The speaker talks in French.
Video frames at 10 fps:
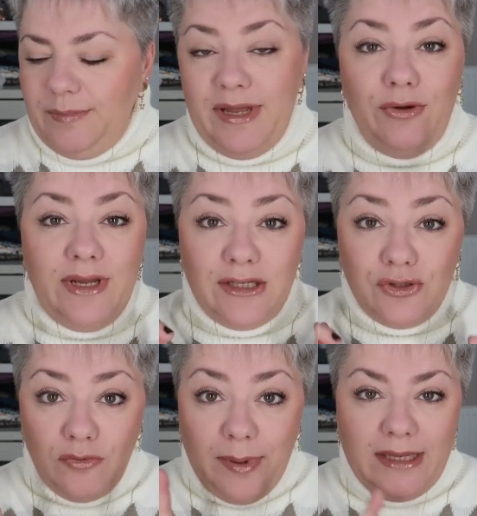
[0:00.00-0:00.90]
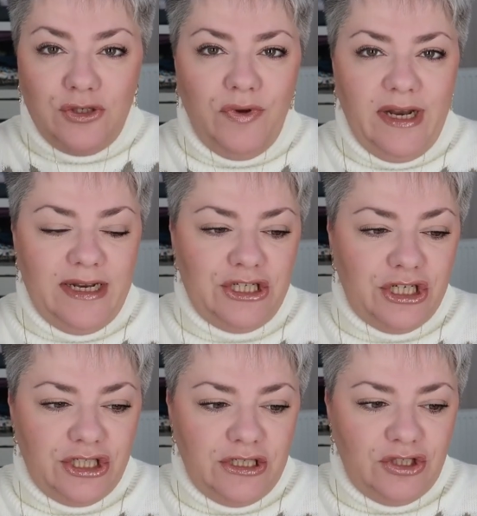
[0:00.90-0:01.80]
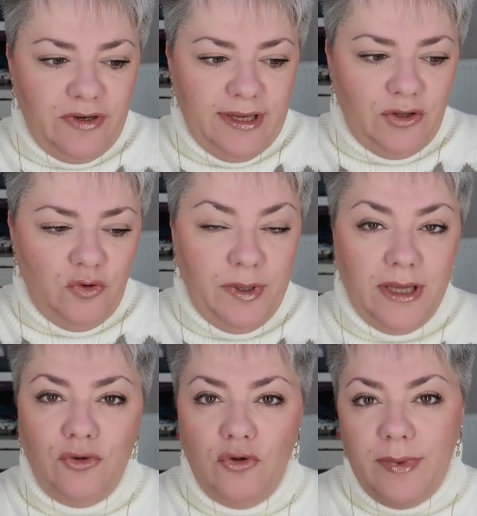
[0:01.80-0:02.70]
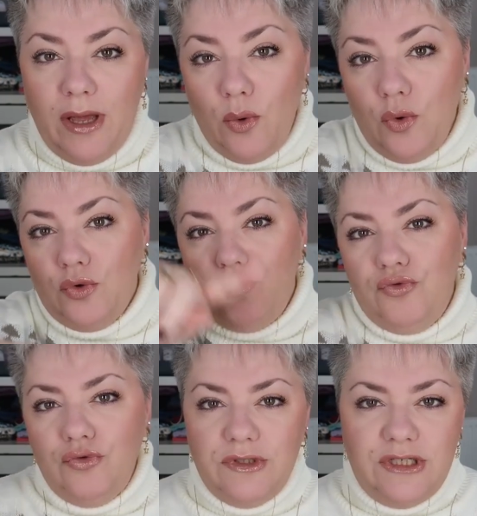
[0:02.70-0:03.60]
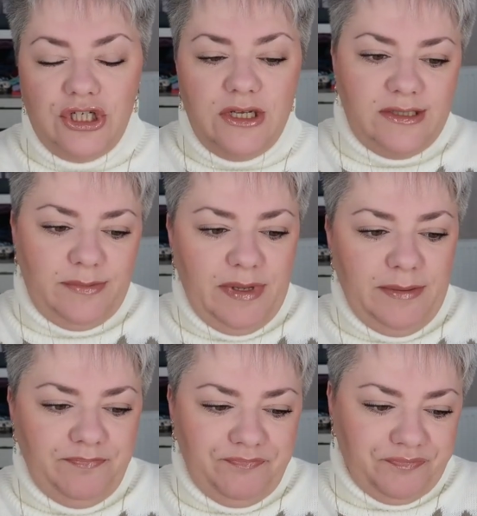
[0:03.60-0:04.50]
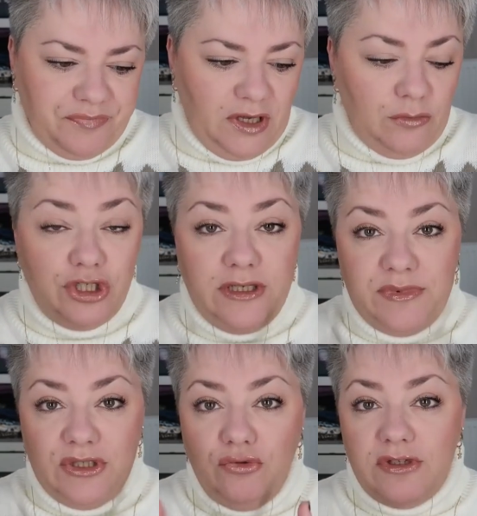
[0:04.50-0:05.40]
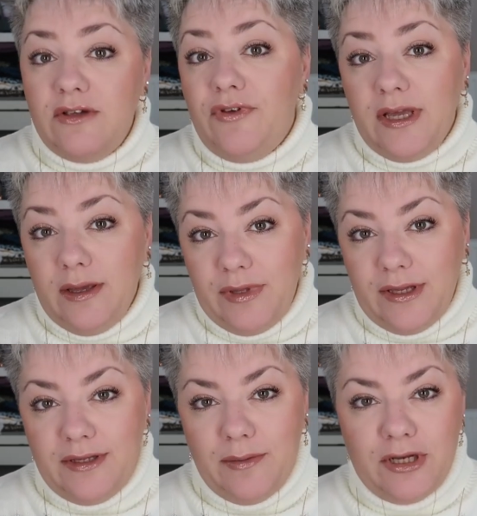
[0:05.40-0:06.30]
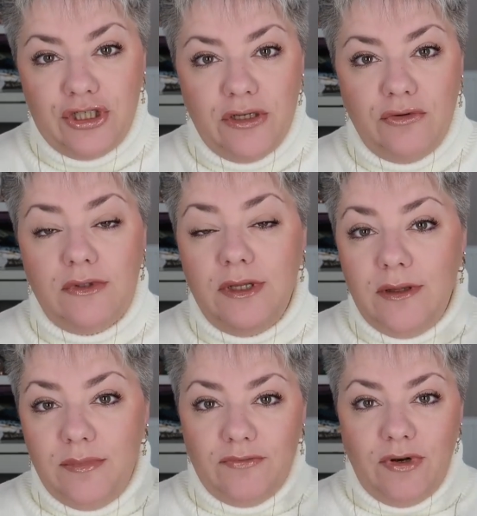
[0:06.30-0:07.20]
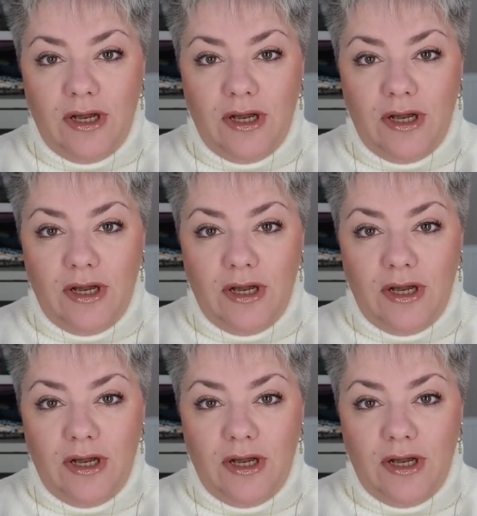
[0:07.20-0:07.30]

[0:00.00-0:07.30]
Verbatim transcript: mes lunettes sont prêtes Je vais aller les chercher je vais les récupérer demain au retour des JSP Et comme j'ai des petites courses à faire qui a un intermarché à côté Et eh ben